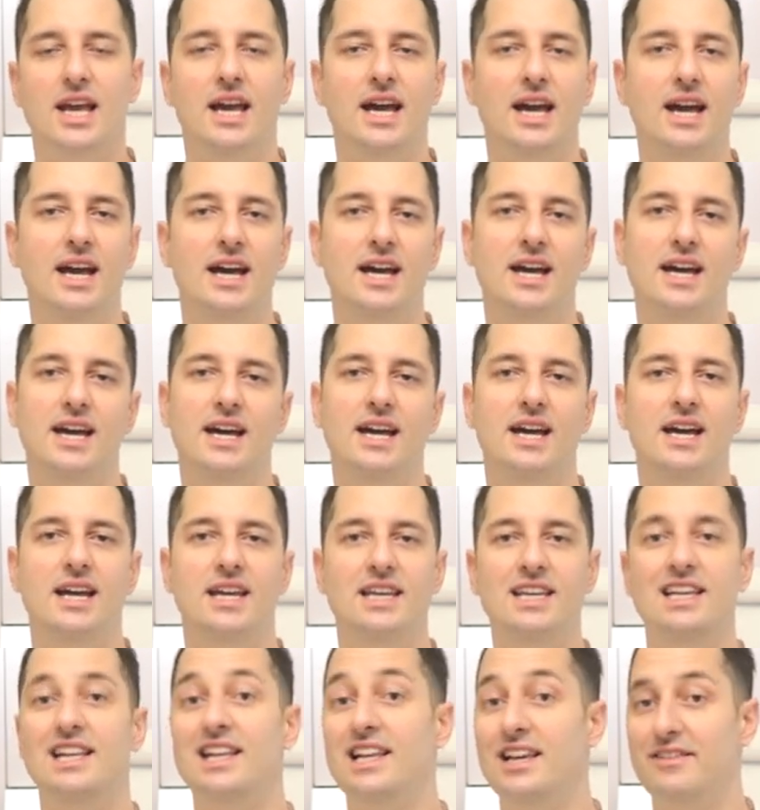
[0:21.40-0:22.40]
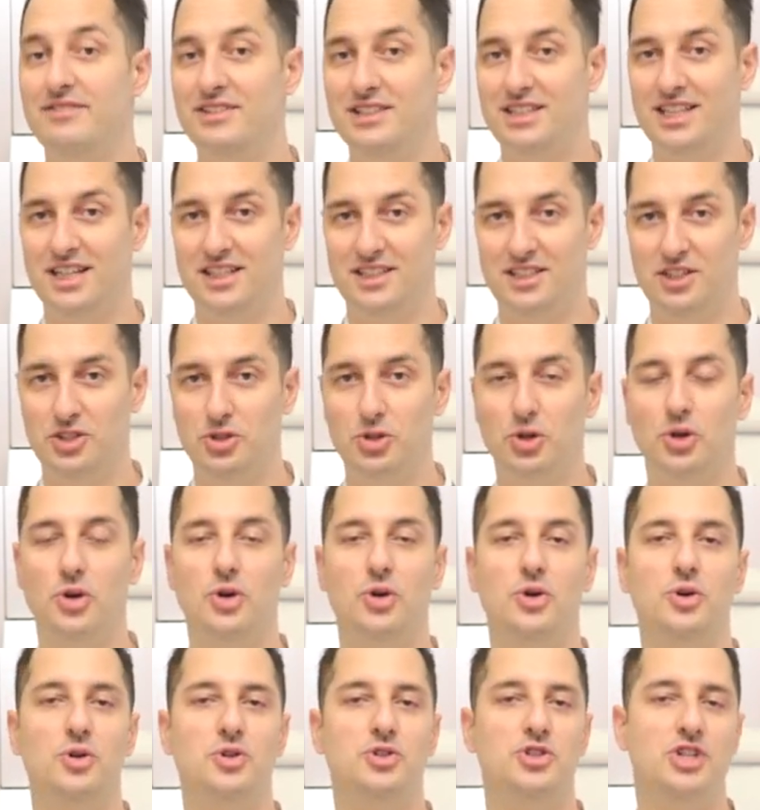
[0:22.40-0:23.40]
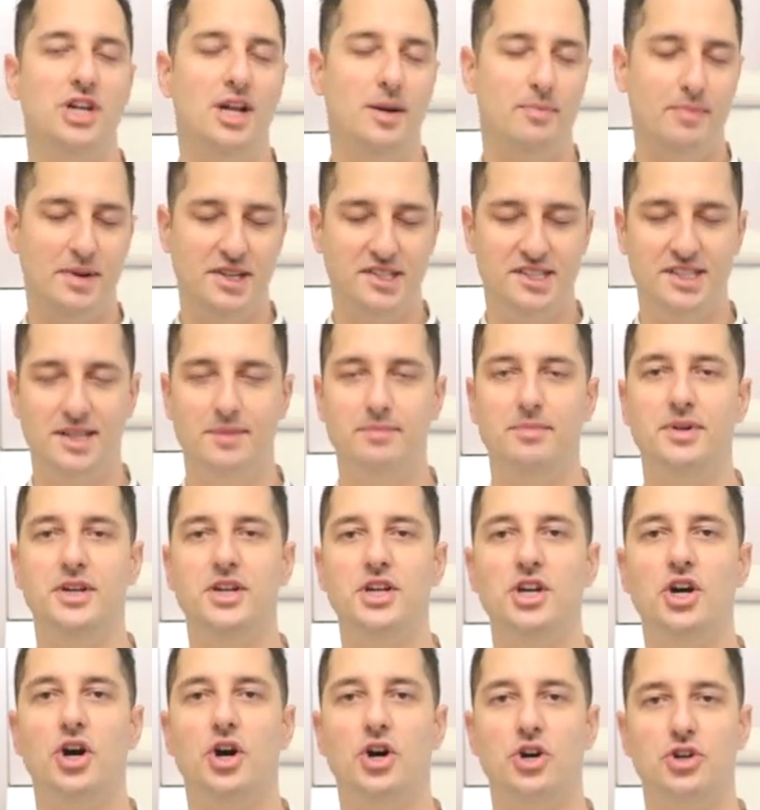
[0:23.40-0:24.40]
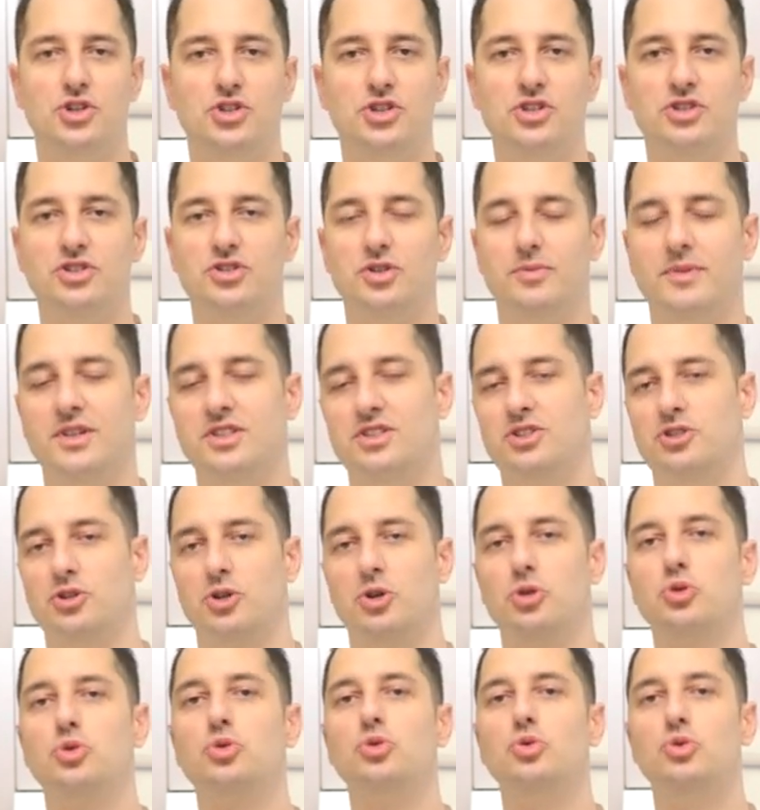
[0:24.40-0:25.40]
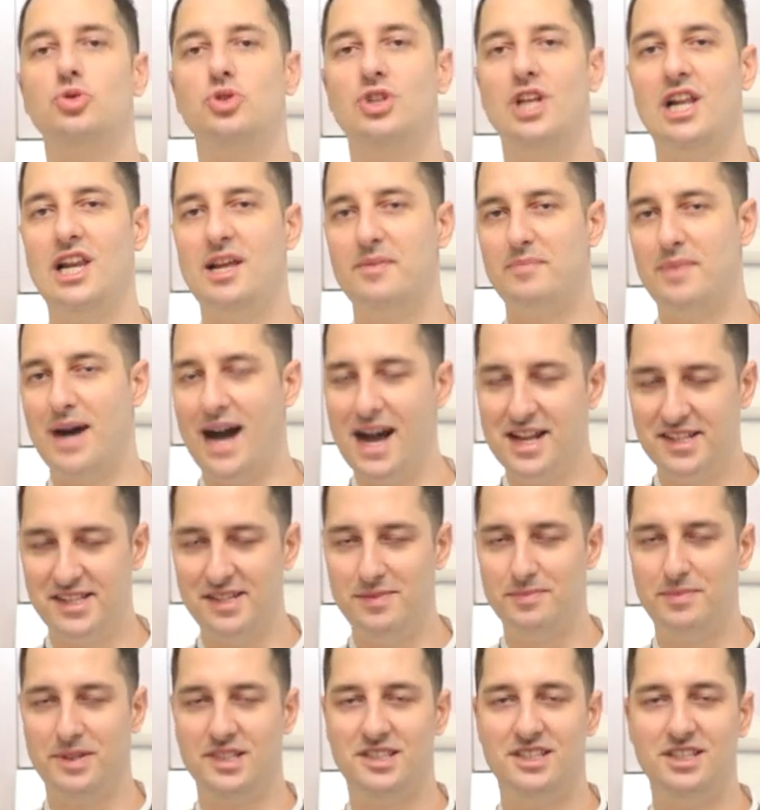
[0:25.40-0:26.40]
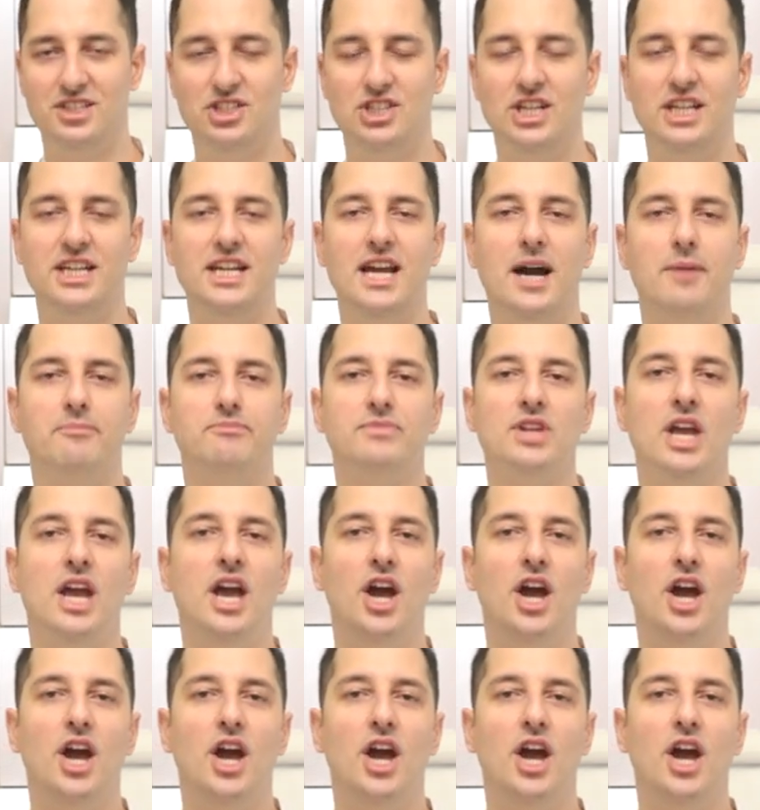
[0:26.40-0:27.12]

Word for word: eh, i lievitati dolci, la pasta brioche, insomma ci sono tutte le basi in pasticceria.